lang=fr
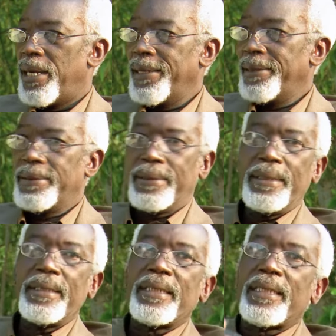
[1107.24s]
hein,
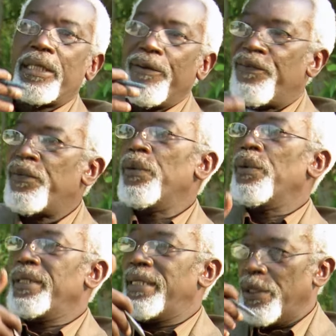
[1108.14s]
qu'il faut
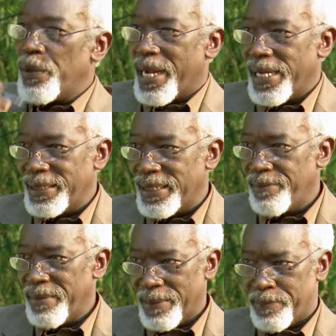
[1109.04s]
délocaliser.
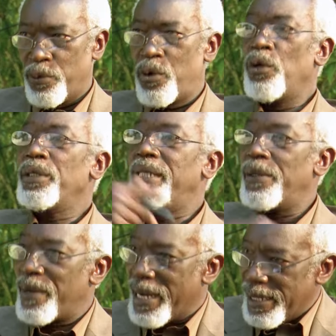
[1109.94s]
Mais pourquoi on
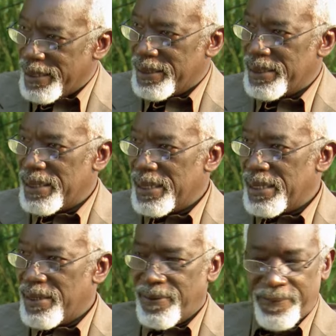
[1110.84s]
délocalise
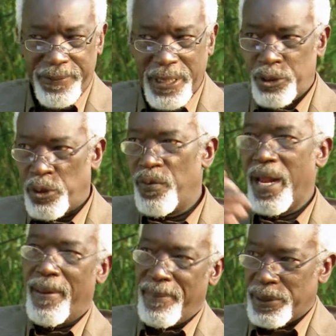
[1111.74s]
Vous êtes chez vous à
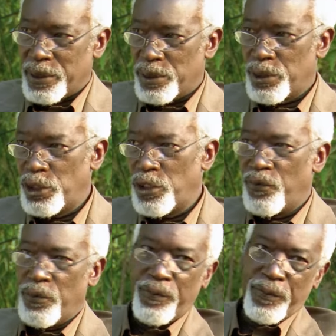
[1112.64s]
la maison. Si je
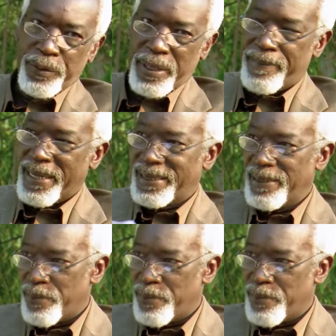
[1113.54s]
vous vous déplacer